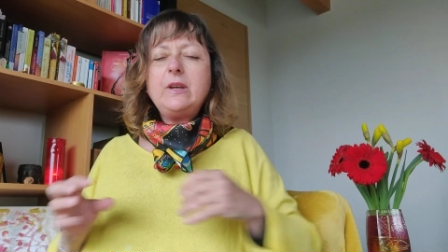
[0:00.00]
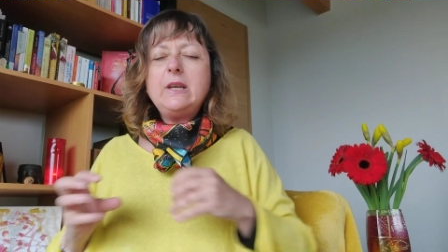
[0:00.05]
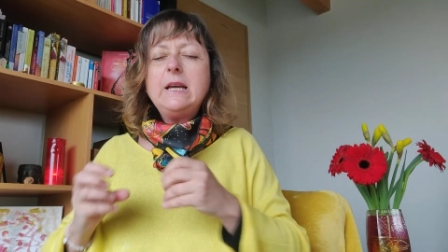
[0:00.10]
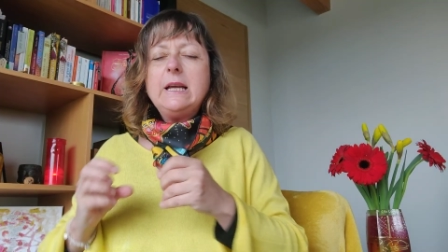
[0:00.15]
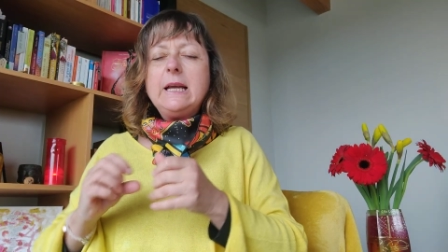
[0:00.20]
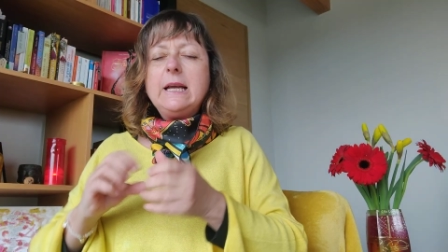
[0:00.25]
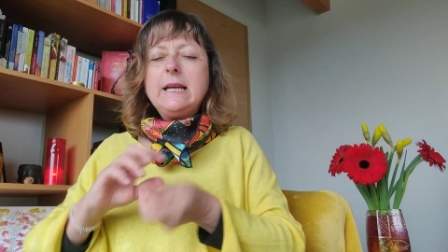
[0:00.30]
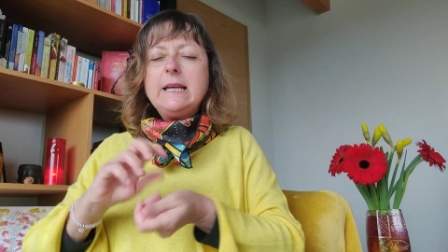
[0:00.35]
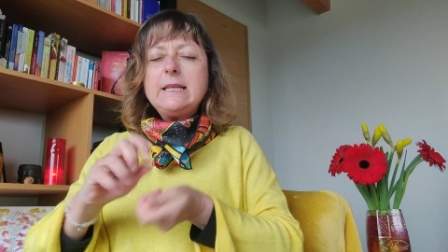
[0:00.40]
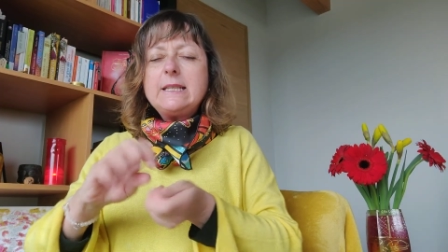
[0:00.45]
Et,
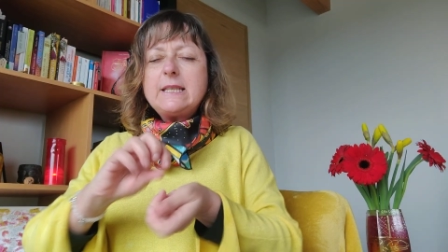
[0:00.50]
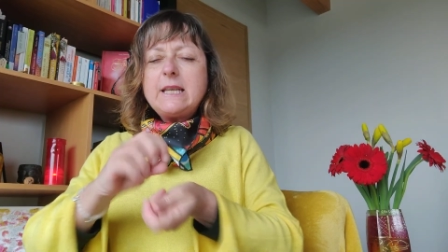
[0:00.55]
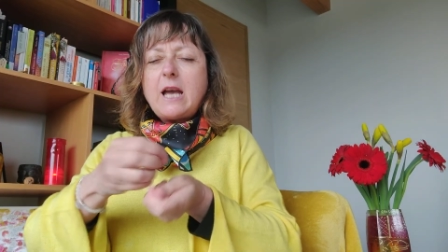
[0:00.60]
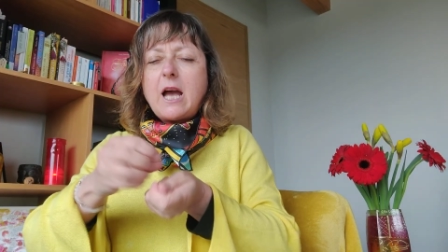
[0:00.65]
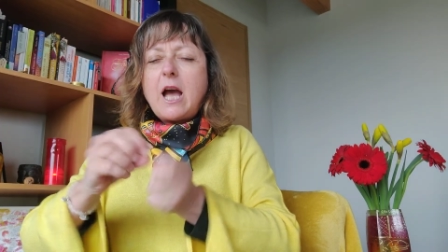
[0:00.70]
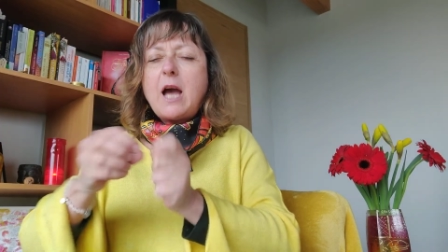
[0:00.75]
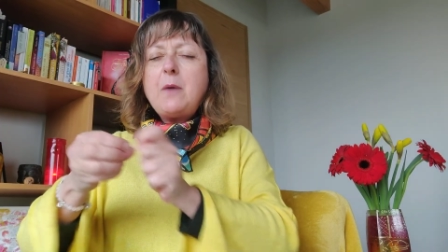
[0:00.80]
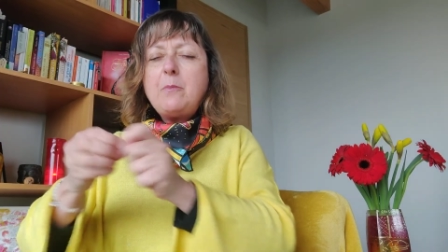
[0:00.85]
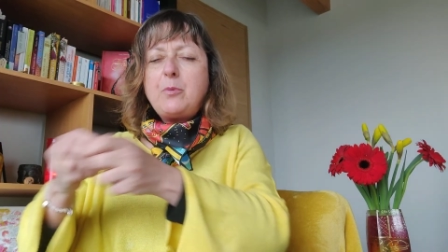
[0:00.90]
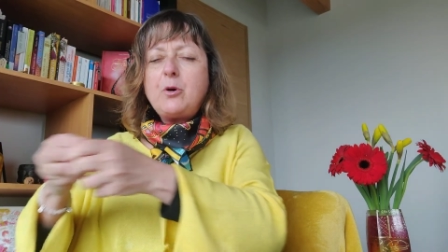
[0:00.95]

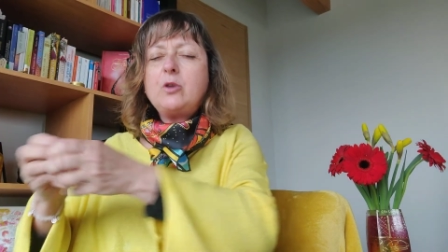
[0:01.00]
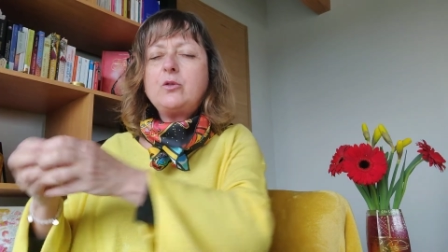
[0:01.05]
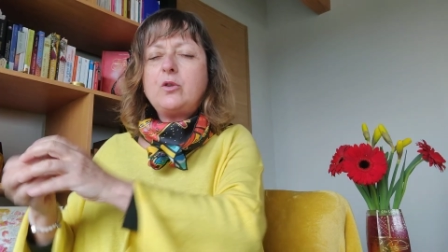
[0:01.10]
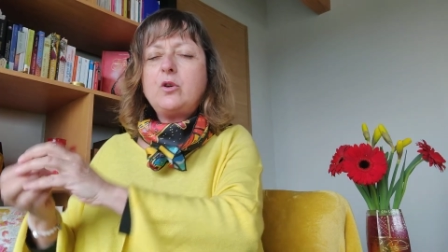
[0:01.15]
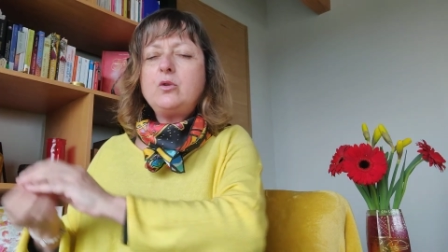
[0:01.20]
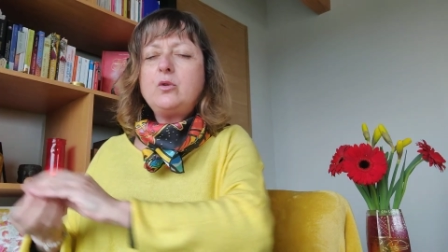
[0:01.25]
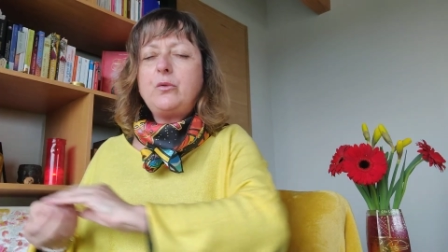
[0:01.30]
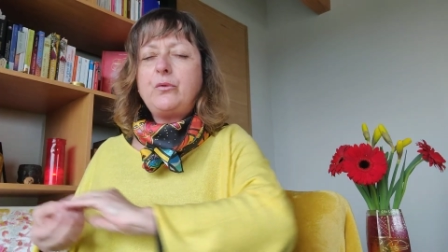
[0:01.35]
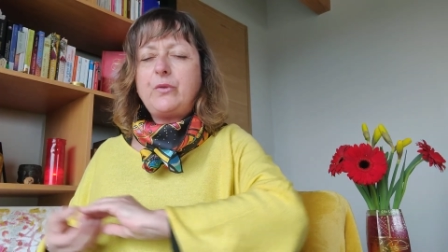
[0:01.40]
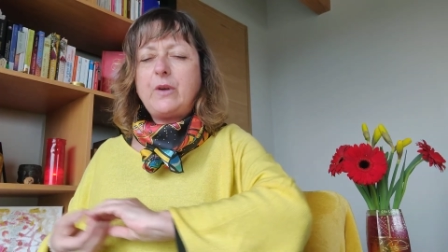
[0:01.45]
c'est
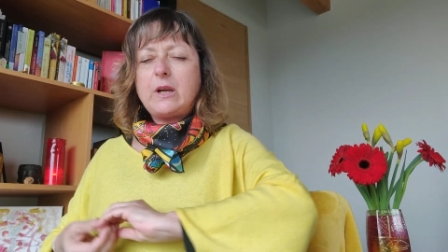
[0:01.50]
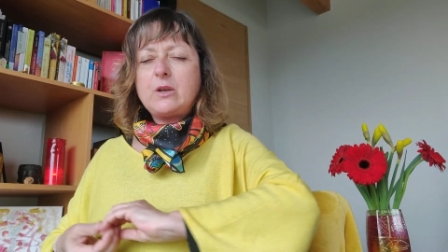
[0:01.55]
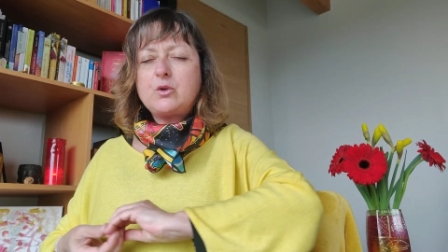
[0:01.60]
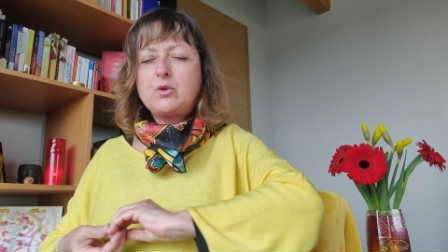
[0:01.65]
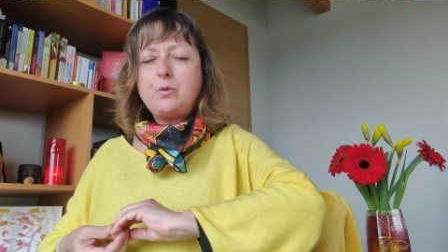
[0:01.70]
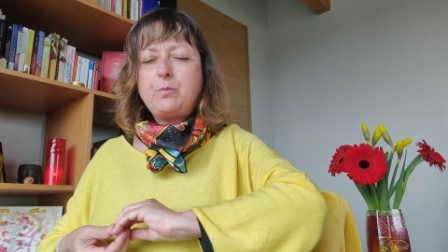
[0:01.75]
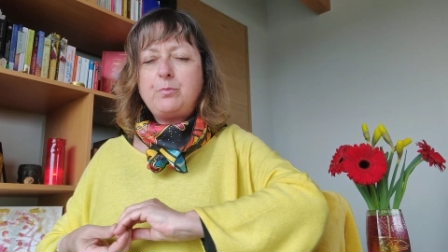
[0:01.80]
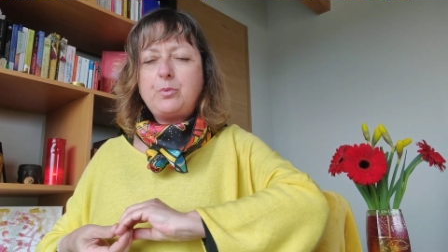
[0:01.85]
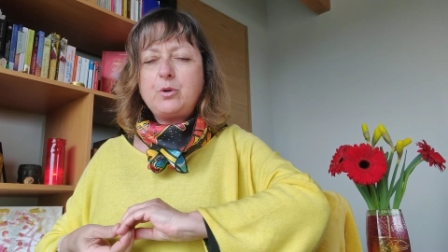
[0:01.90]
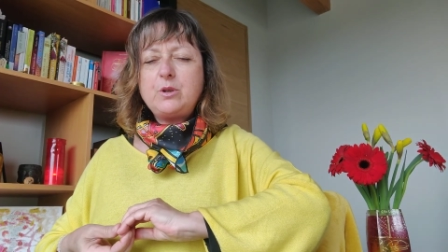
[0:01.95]
important de faire
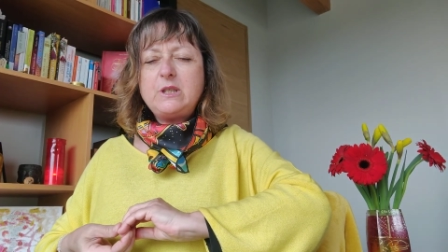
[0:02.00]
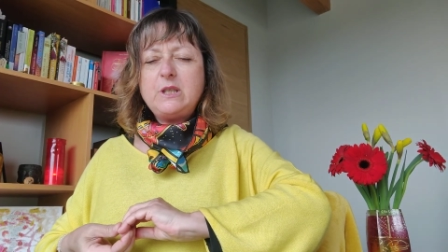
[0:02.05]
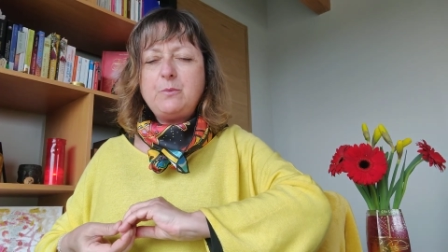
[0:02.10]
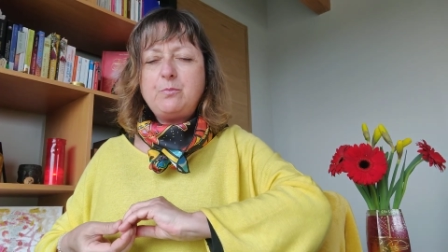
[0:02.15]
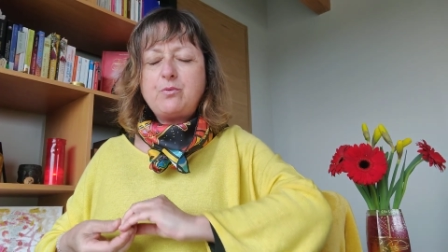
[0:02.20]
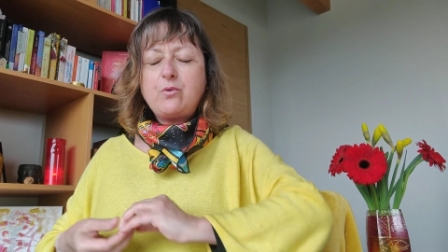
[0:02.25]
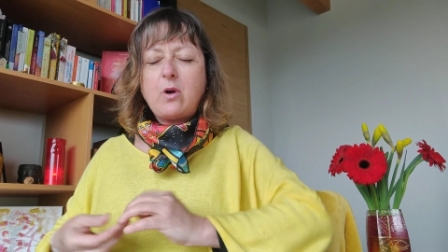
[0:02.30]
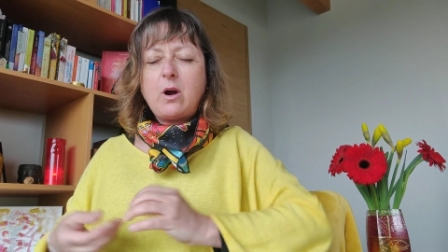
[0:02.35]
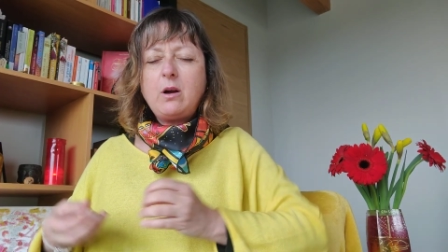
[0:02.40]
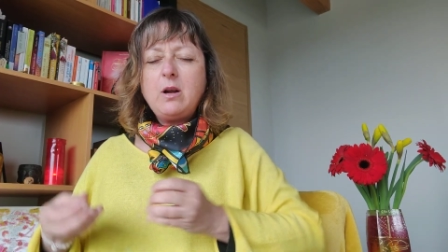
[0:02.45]
ce petit
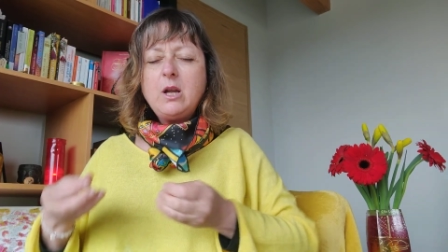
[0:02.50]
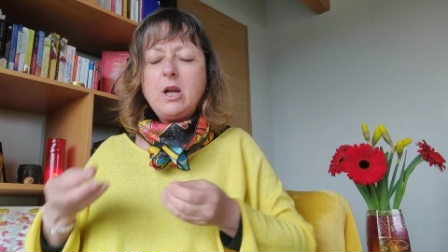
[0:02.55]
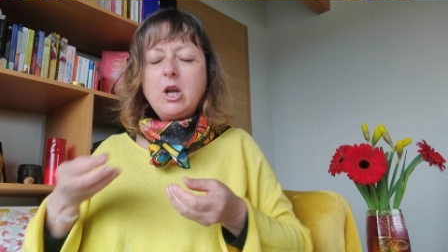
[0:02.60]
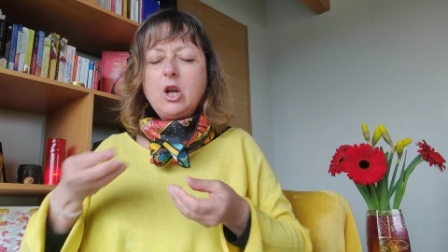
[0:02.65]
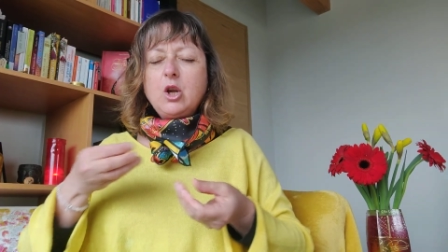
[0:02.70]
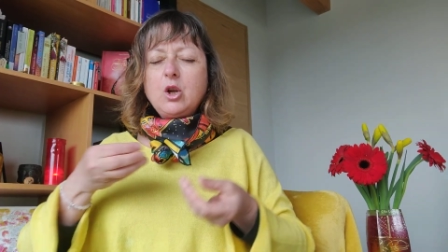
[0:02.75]
point.